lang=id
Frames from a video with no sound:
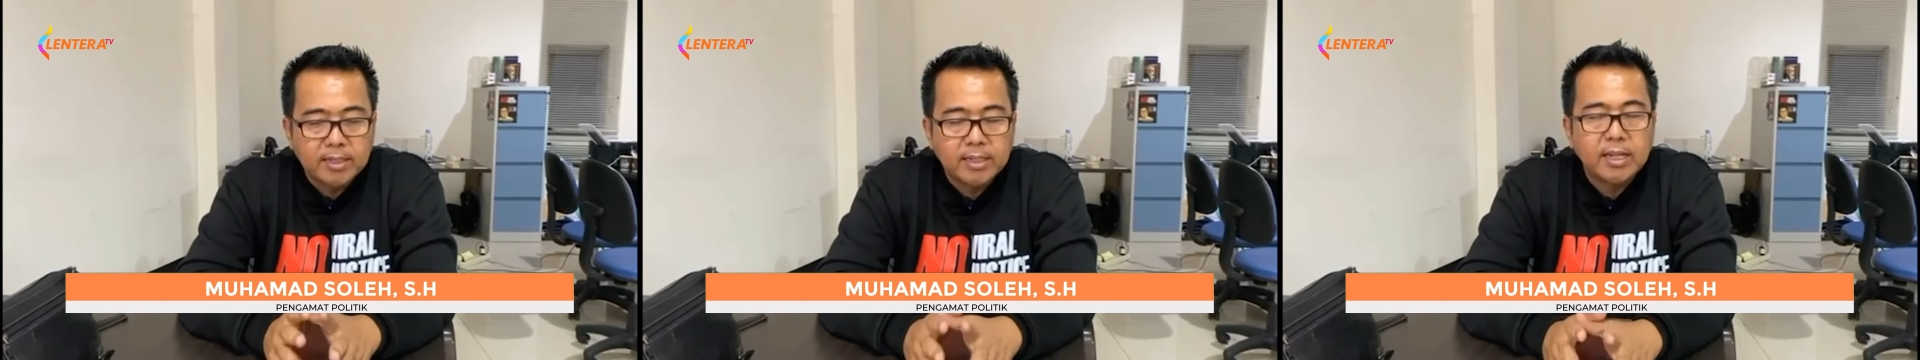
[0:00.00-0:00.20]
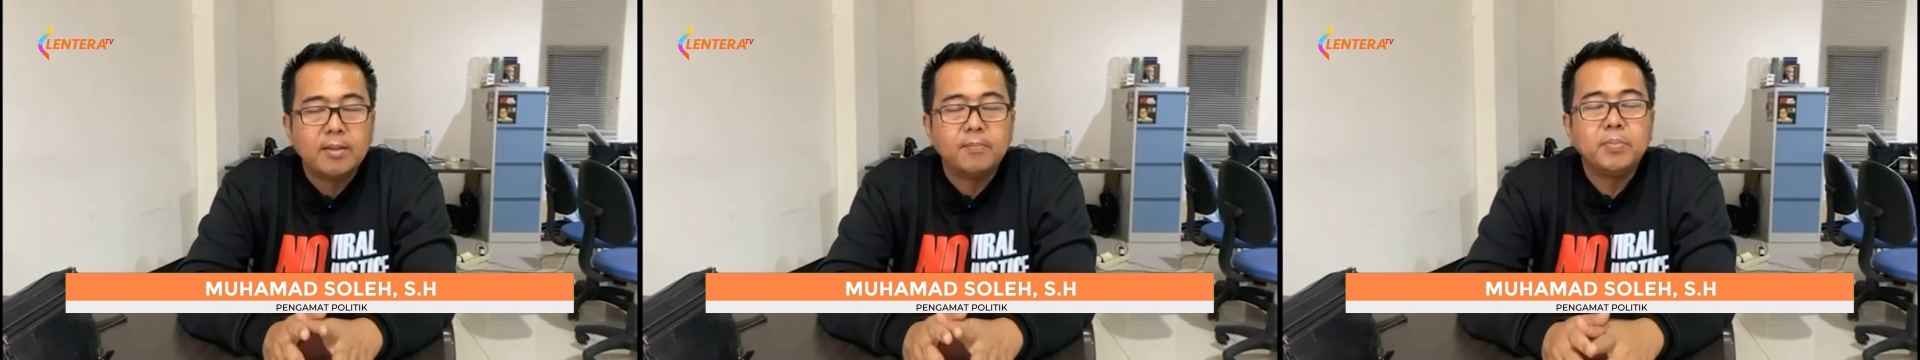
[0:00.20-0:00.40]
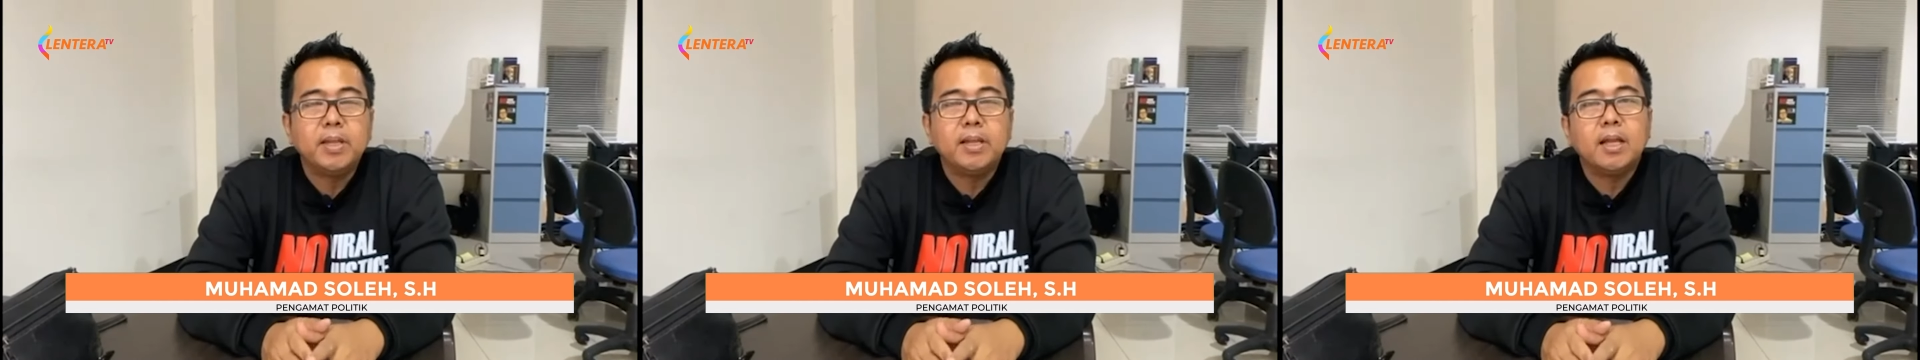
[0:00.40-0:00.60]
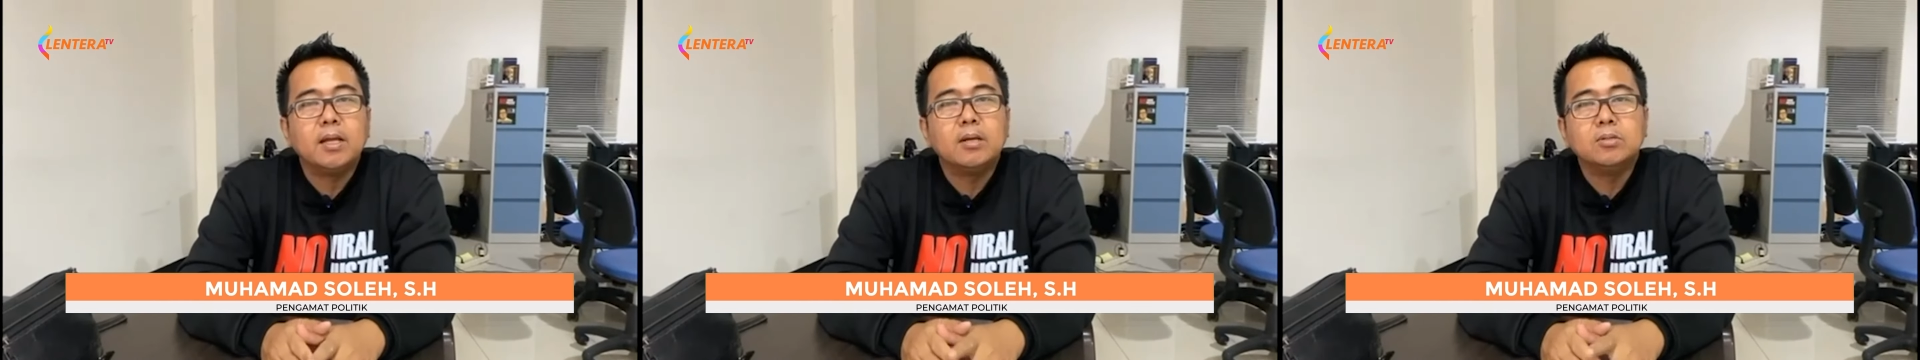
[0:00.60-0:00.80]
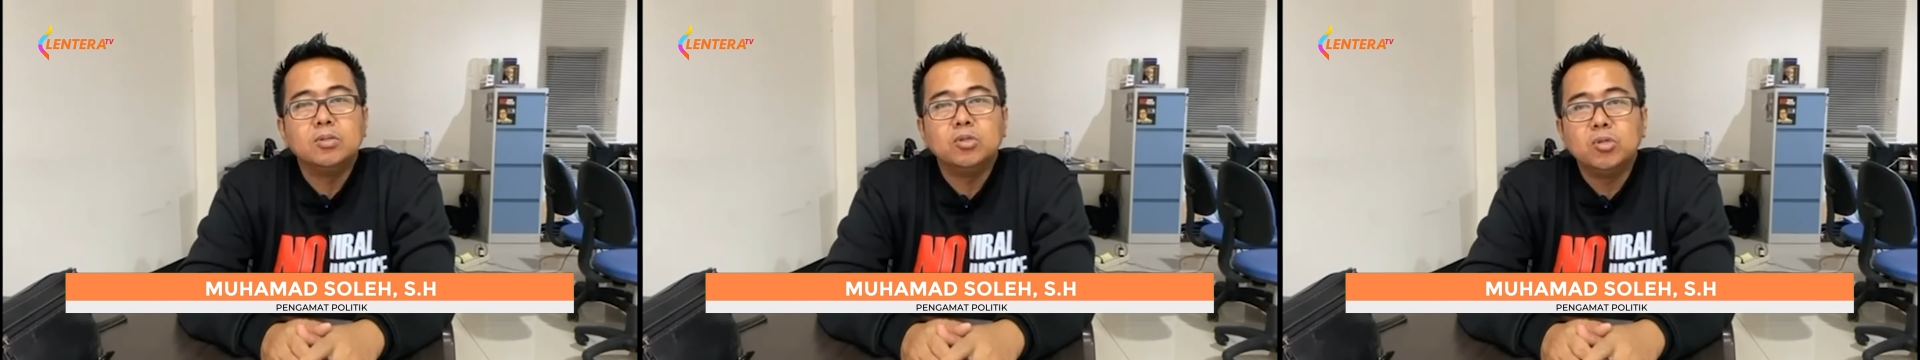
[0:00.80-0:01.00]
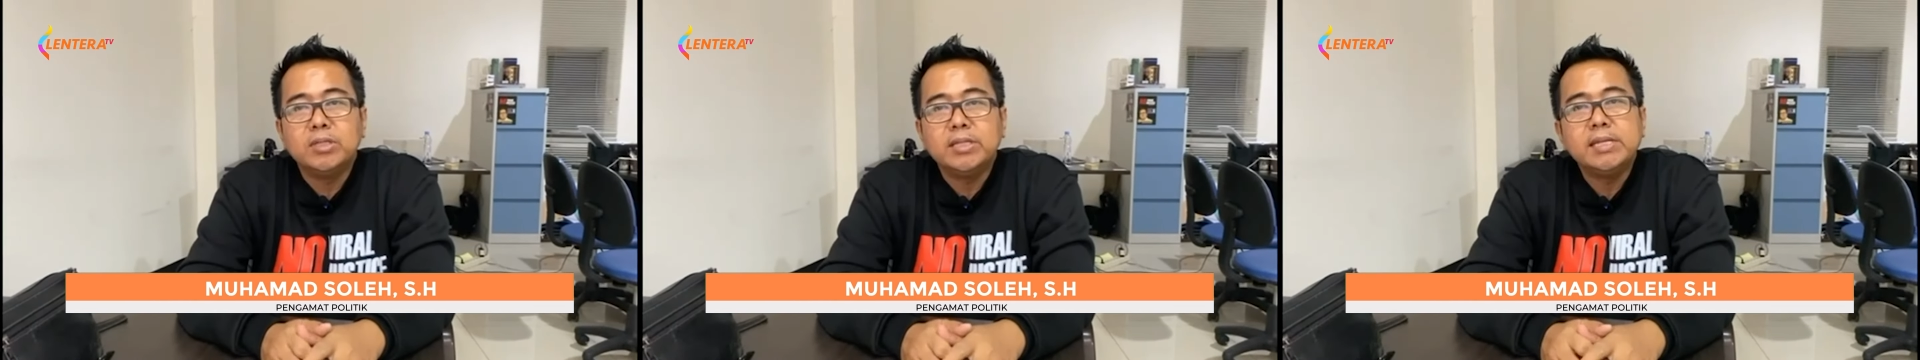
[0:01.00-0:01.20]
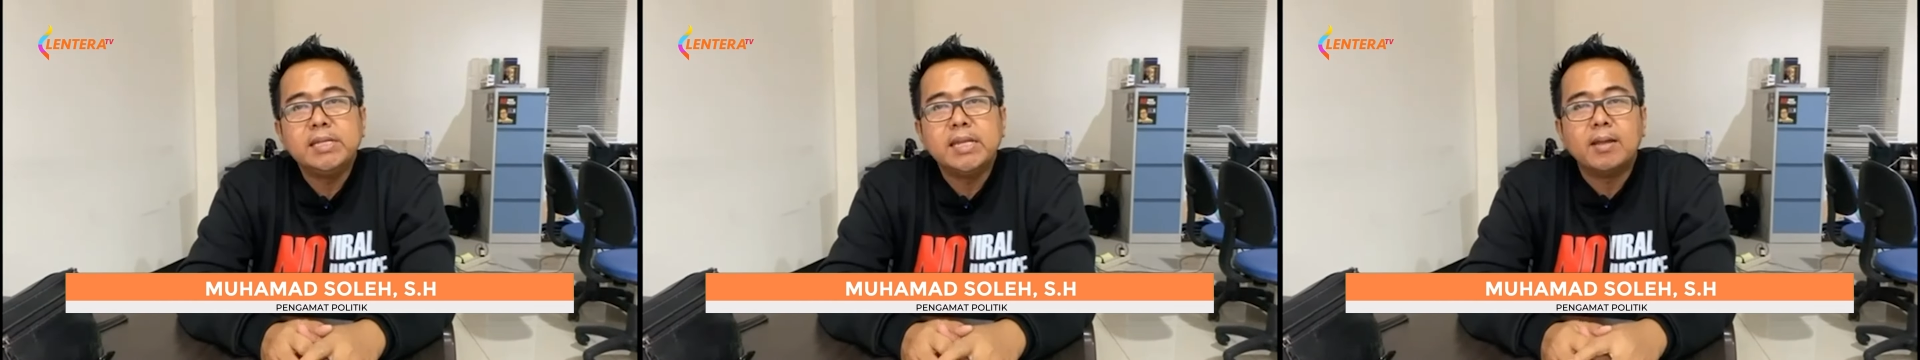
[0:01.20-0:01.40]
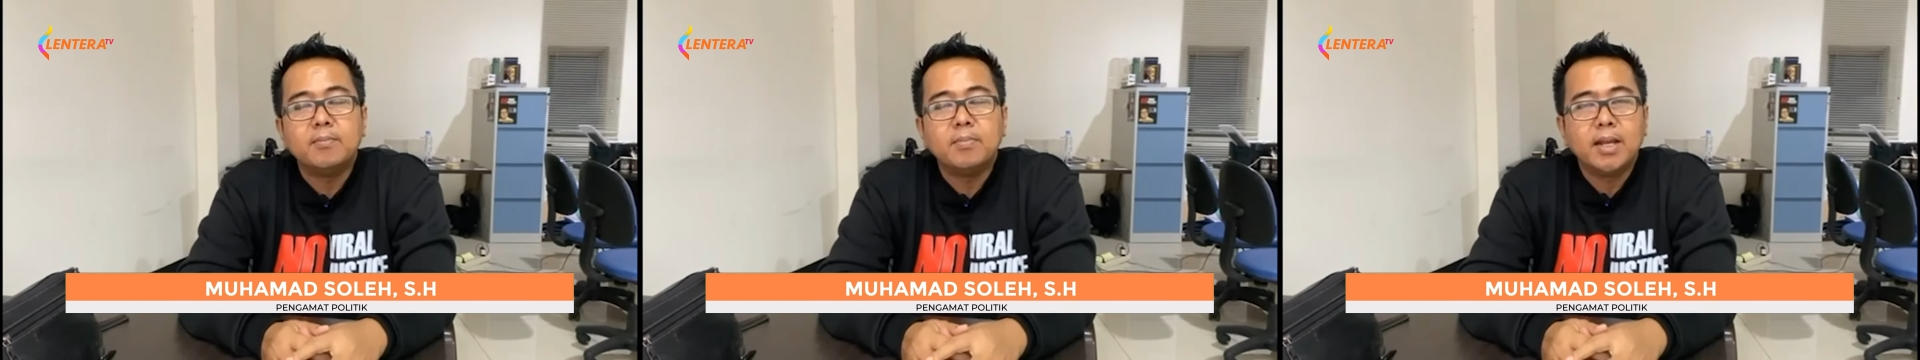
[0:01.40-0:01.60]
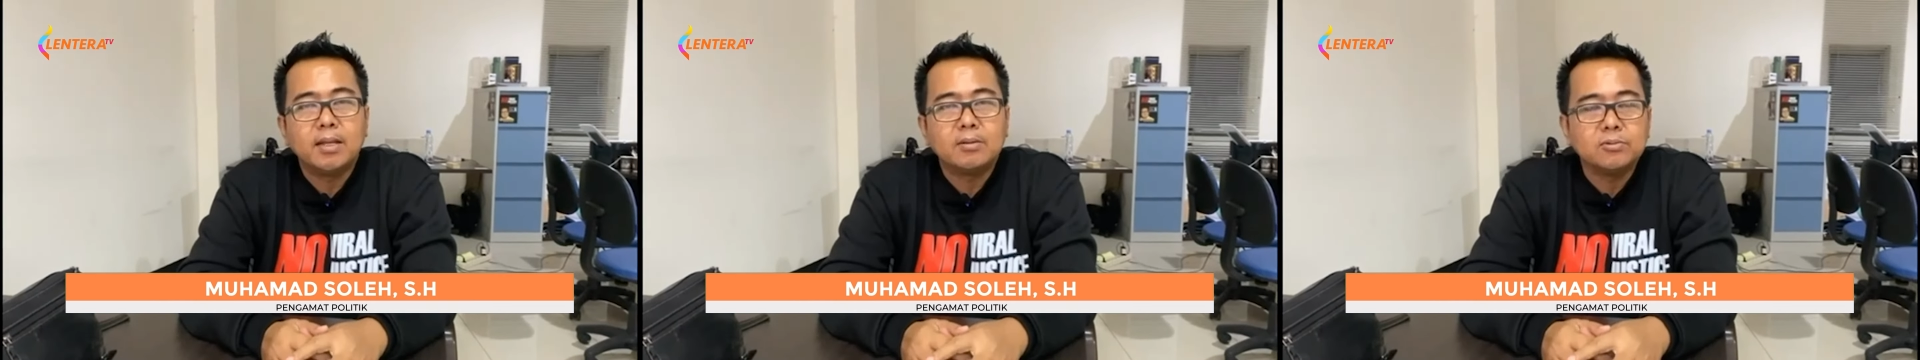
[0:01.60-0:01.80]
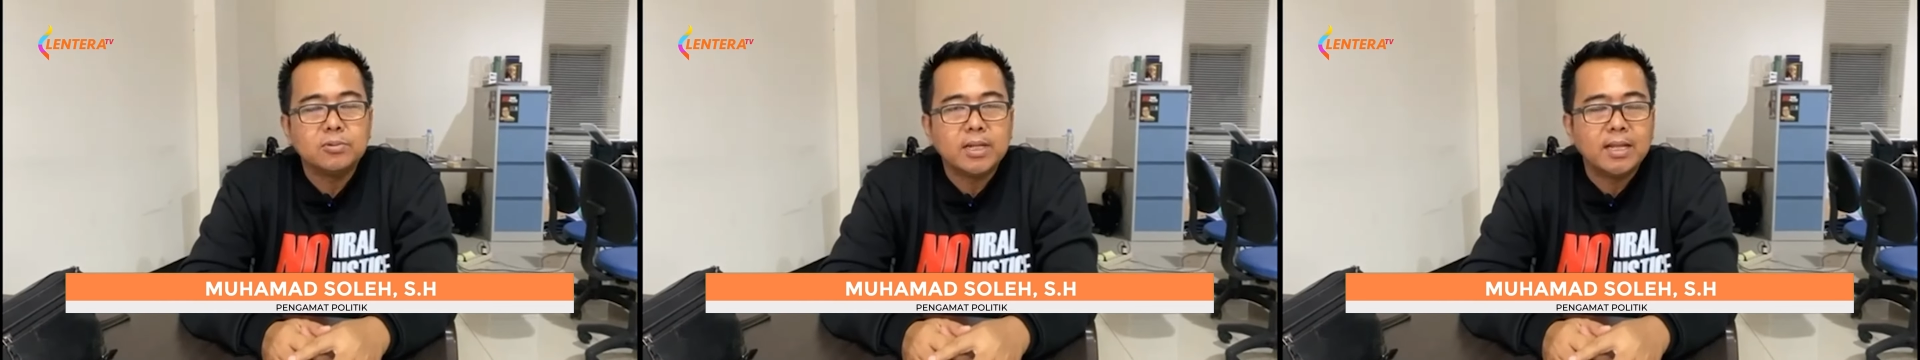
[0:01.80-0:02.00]
KPK untuk tidak
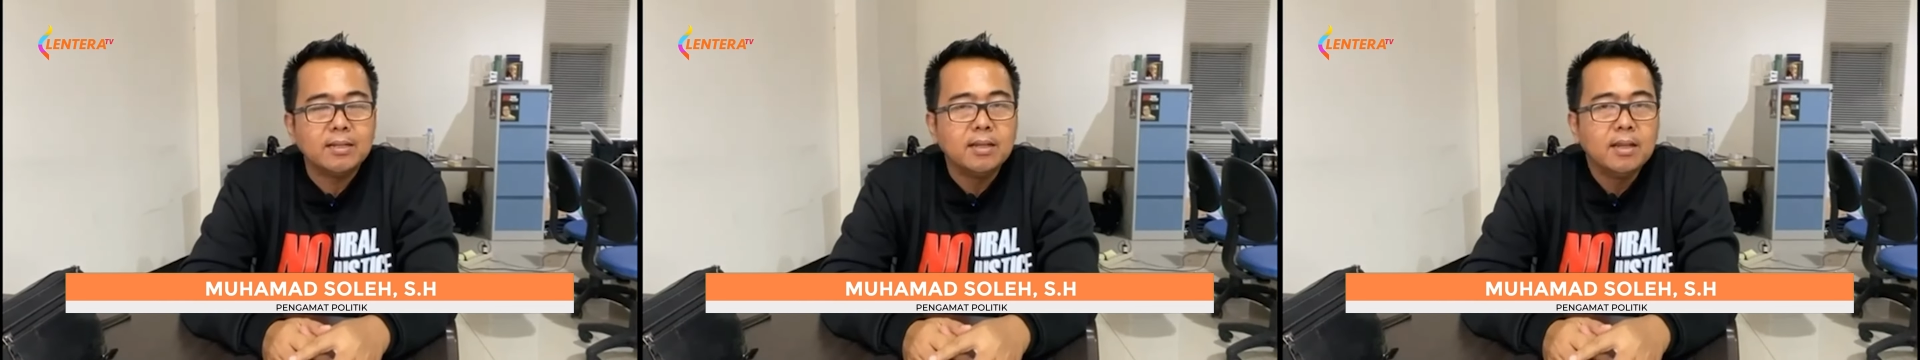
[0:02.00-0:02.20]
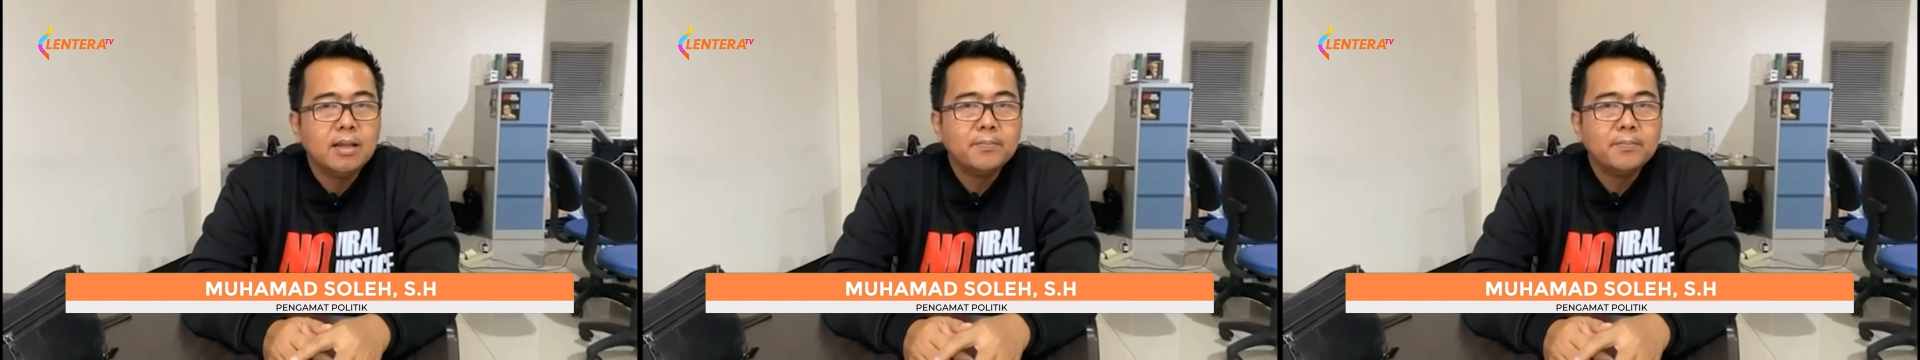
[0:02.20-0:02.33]
melakukan